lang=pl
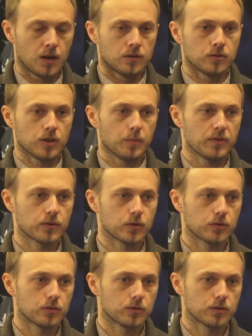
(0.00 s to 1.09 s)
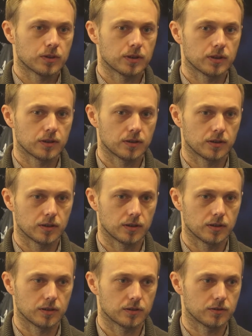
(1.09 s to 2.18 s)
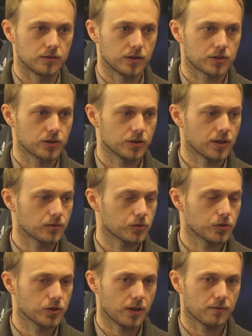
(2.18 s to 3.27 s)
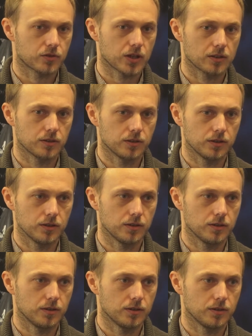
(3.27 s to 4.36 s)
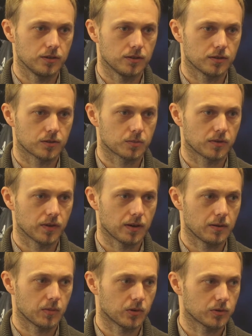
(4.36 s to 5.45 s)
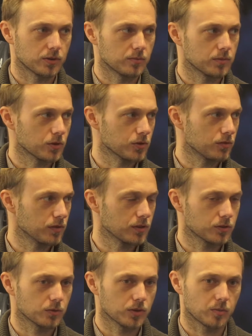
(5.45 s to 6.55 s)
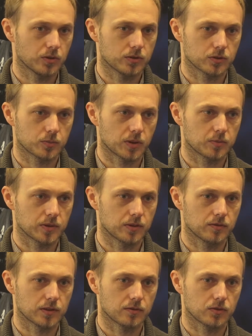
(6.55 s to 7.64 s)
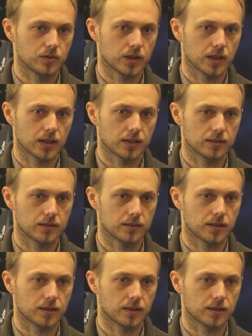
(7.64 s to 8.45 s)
No na pewno e, jeszcze niedawno siedziałem w szatni i rozmawiałem o tym, co się wydarzyło na boisku z perspektywy zawodnika.